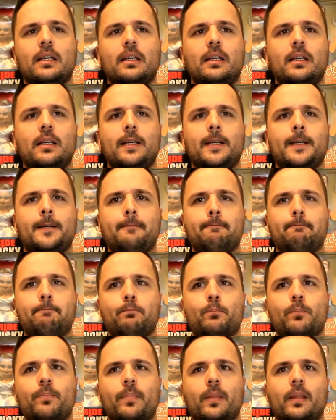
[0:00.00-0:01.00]

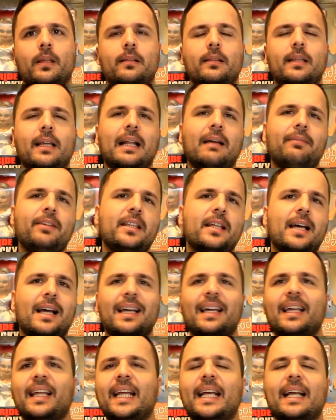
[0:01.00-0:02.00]
em, de la
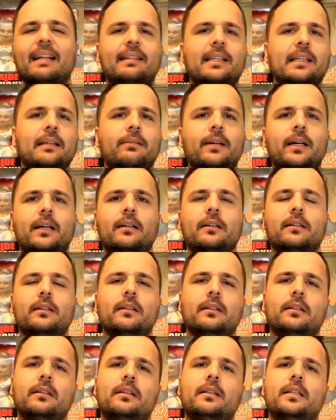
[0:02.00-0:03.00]
vida creativa
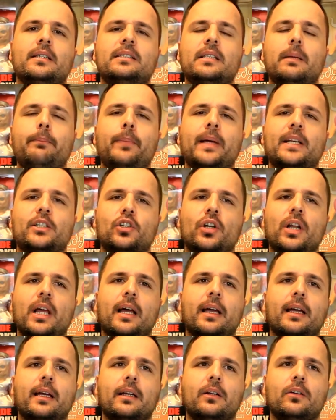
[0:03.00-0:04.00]
de este
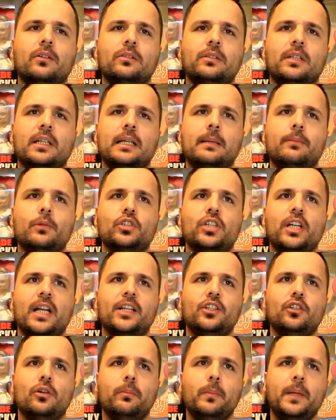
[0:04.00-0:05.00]
personaje. Tenemos el
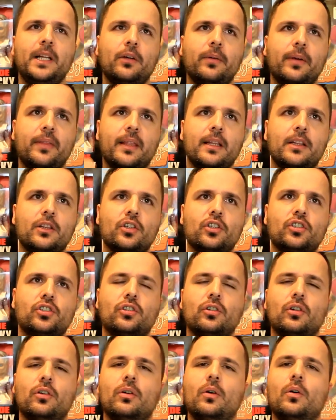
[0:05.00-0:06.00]
año
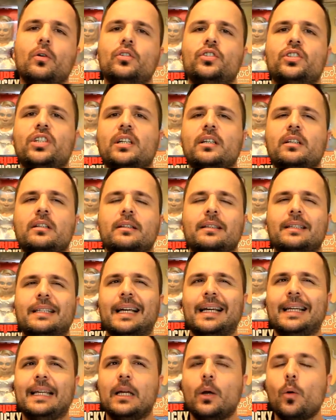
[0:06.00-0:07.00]

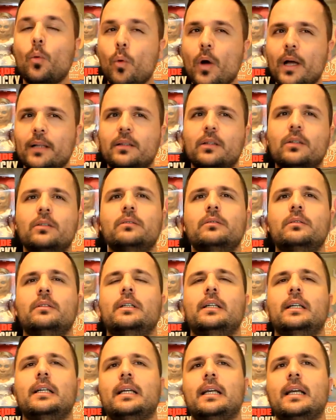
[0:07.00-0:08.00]
1984,
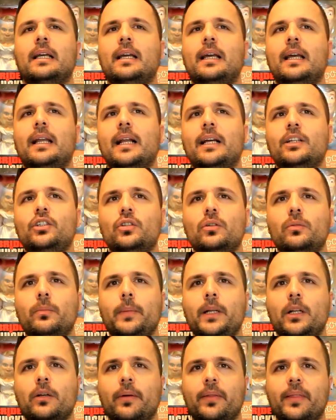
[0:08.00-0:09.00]
el año
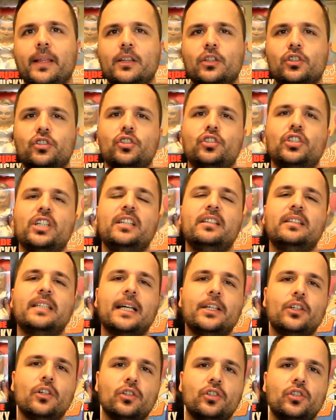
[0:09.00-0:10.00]

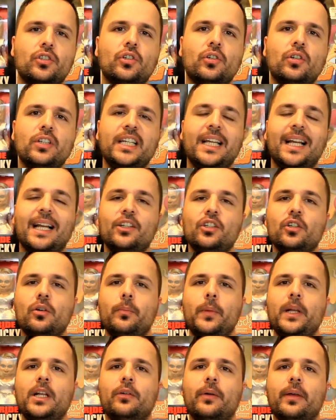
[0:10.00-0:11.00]
1988 y el año
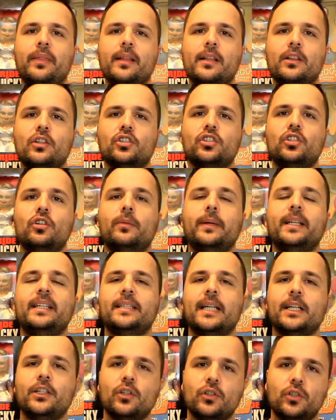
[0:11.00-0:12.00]

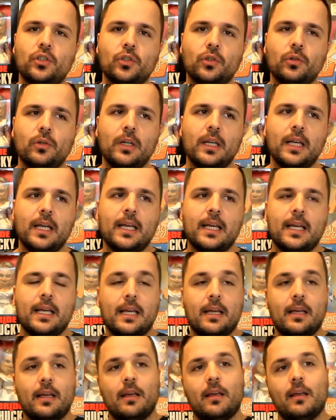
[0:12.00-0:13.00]
1998.
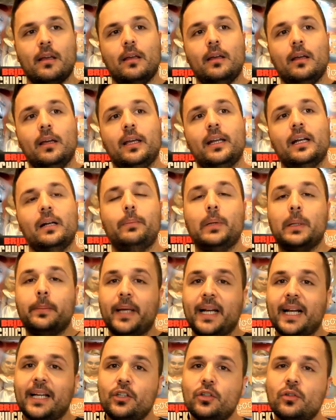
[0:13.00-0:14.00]
En el
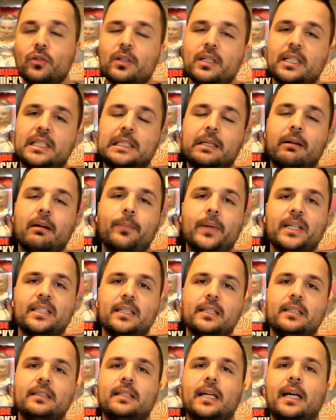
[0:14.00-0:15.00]
primer año estaba
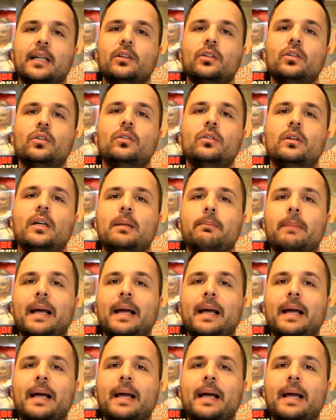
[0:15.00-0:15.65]
presentando el